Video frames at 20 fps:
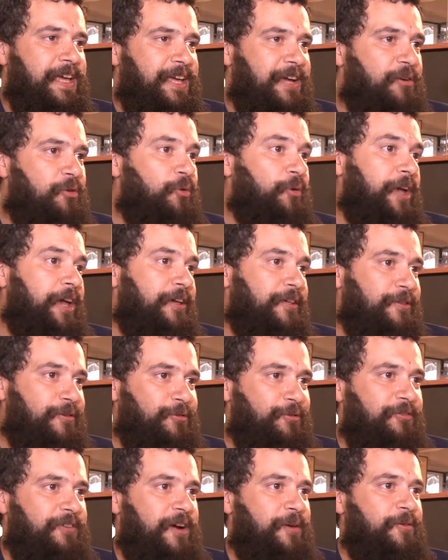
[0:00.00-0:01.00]
E com
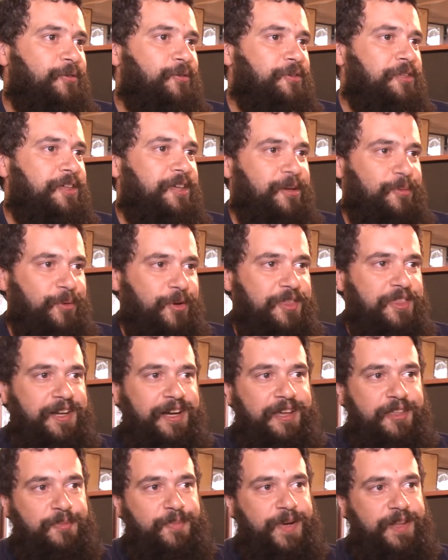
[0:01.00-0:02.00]
isso tu vai conseguir
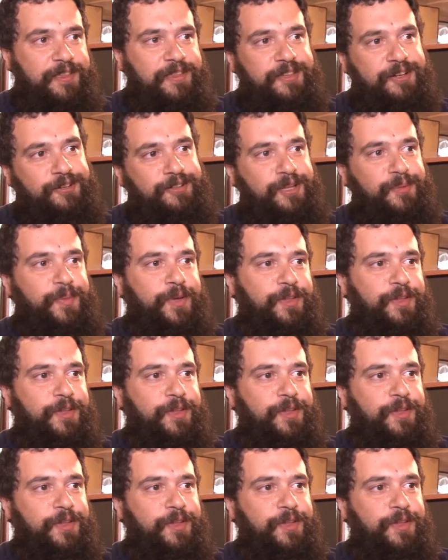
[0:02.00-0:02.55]
mostrar a expressão da